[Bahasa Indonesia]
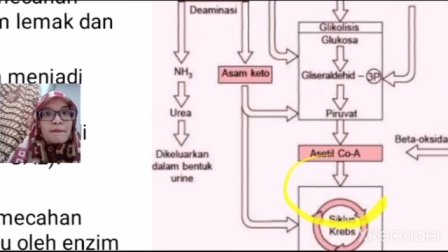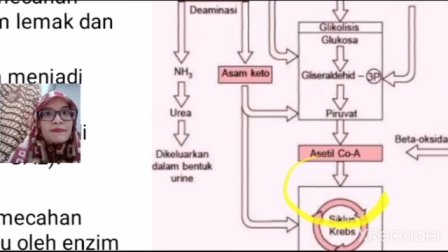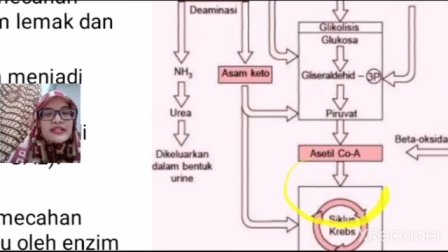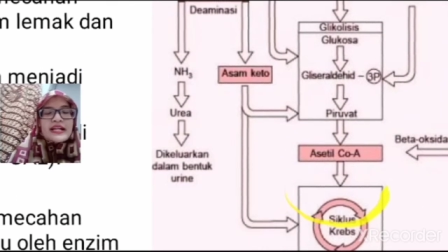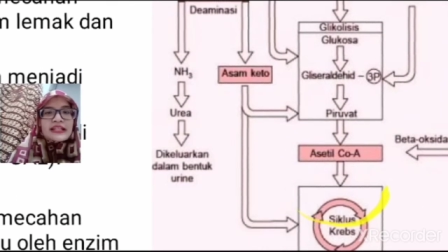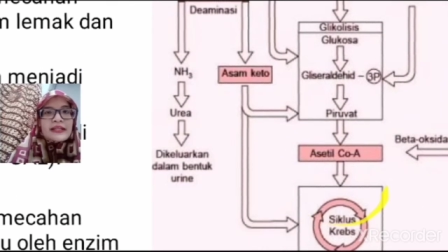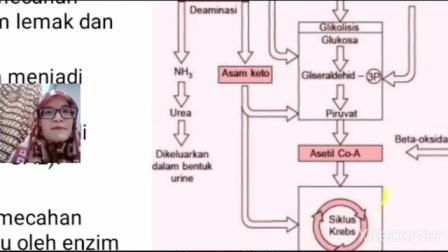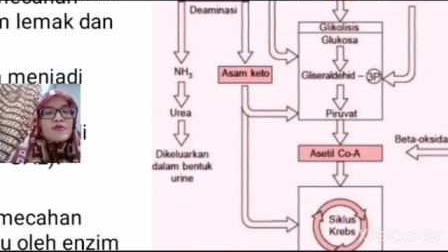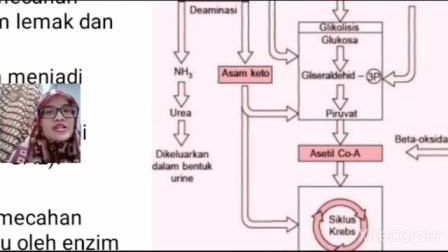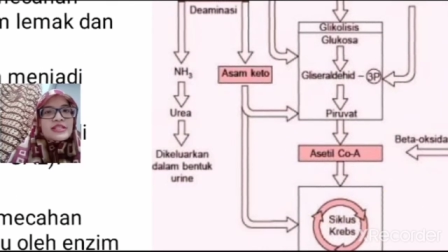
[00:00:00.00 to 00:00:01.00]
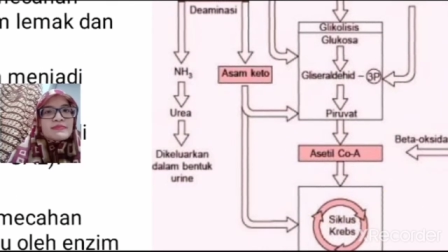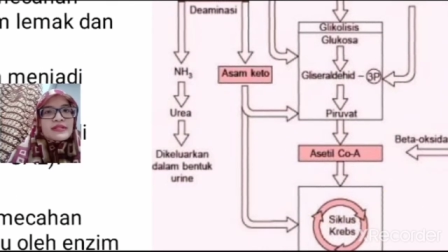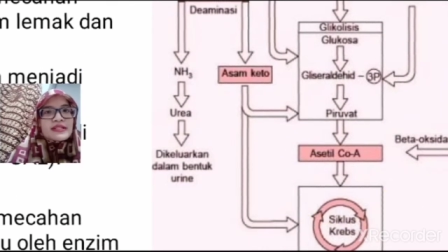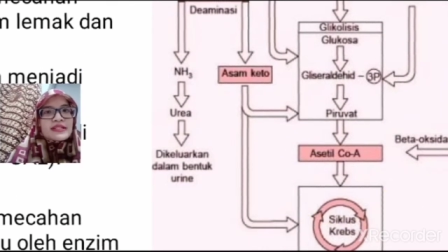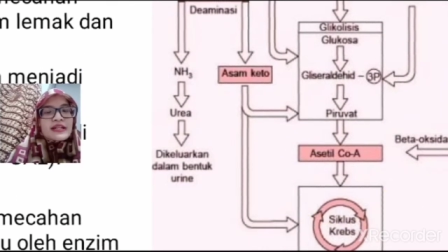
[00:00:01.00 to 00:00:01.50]
Jadi
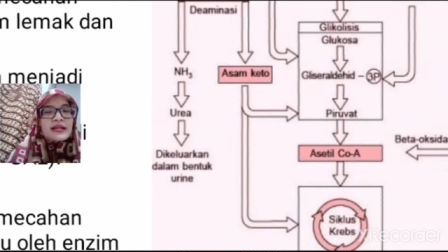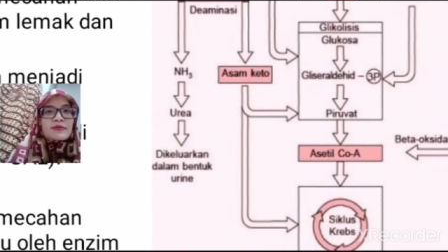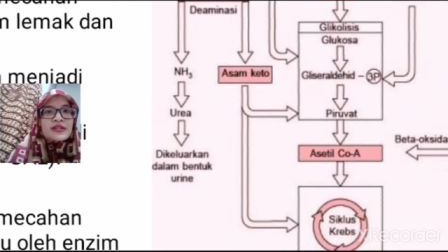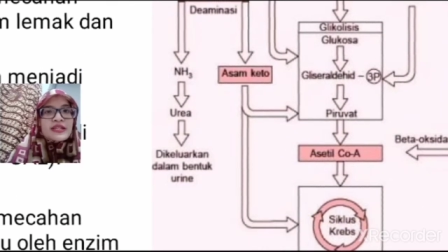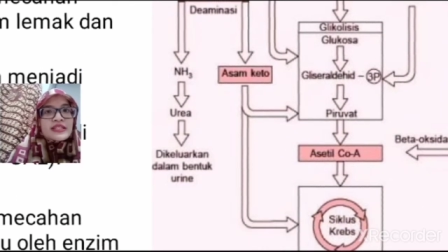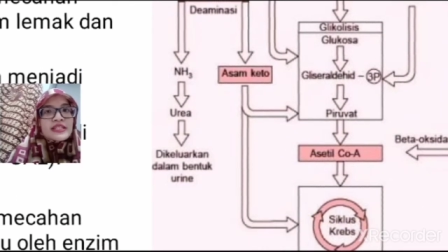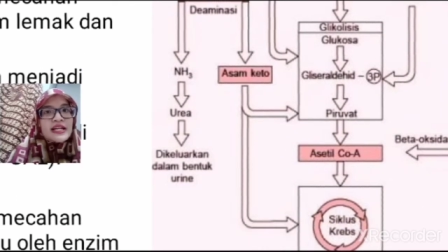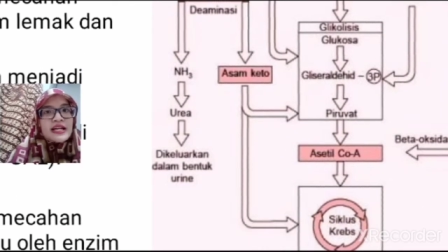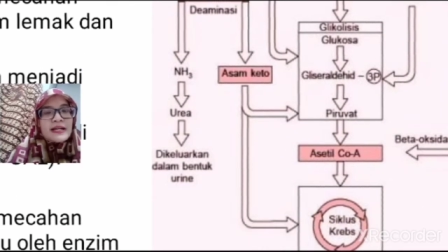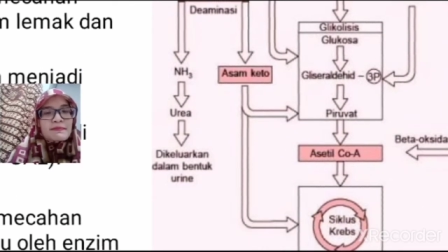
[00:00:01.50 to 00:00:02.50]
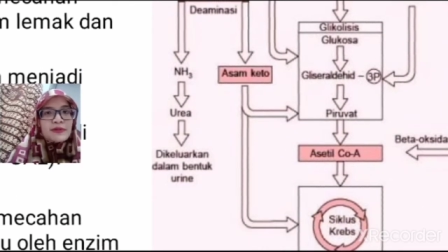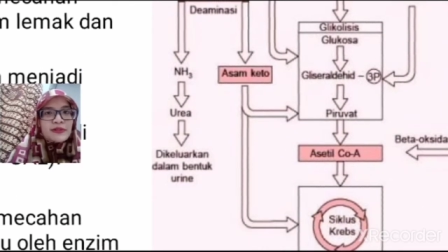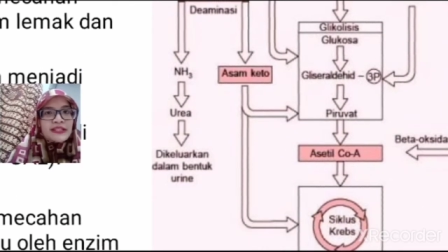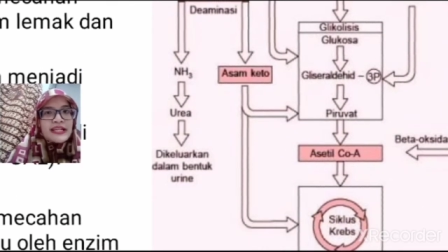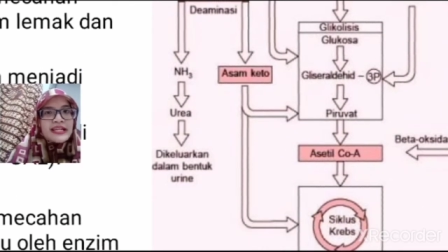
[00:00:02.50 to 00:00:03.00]
katabolisme karbohidrat,
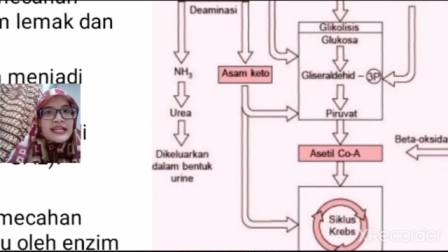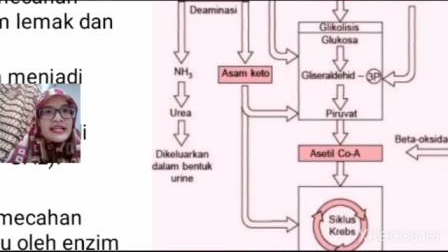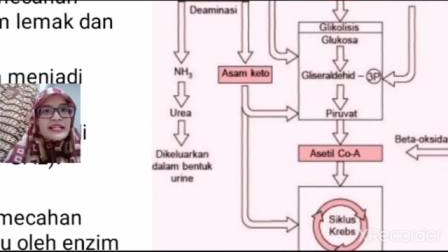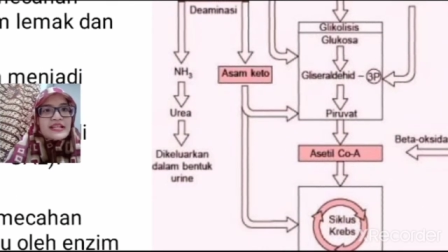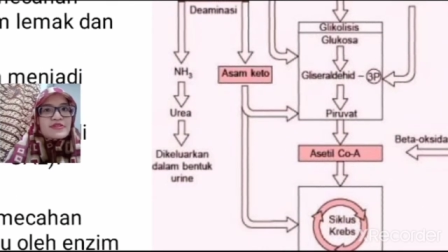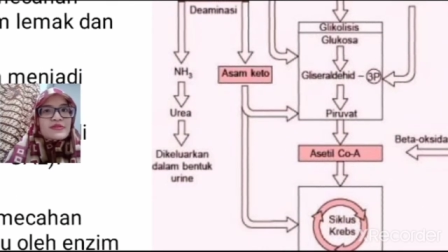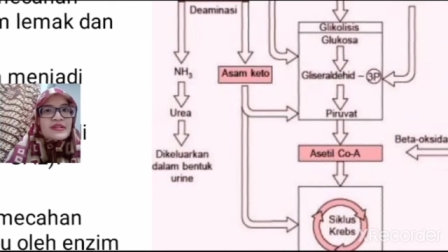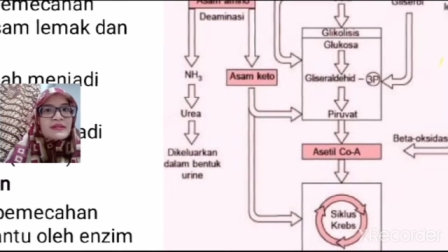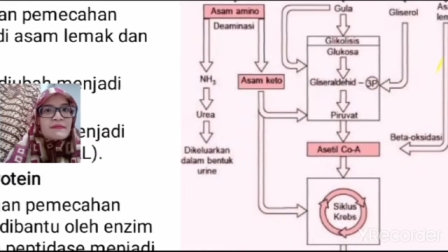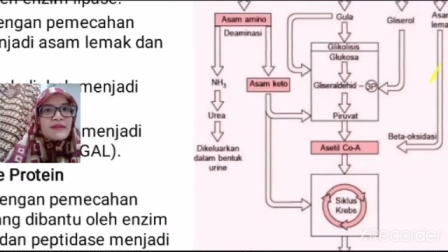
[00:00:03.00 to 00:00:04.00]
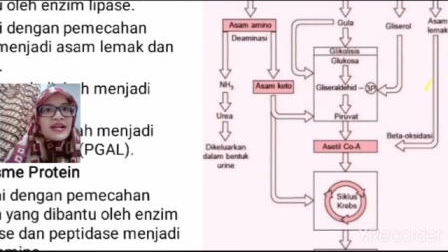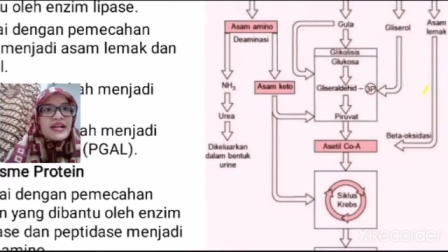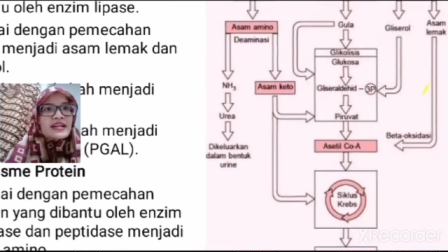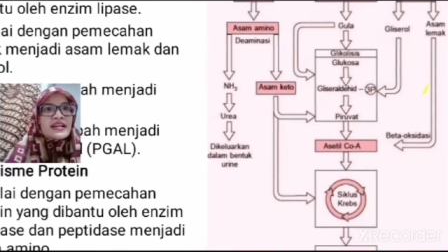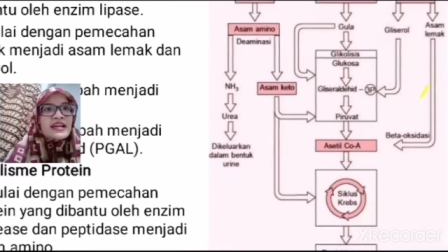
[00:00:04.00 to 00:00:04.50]
protein dan juga lemak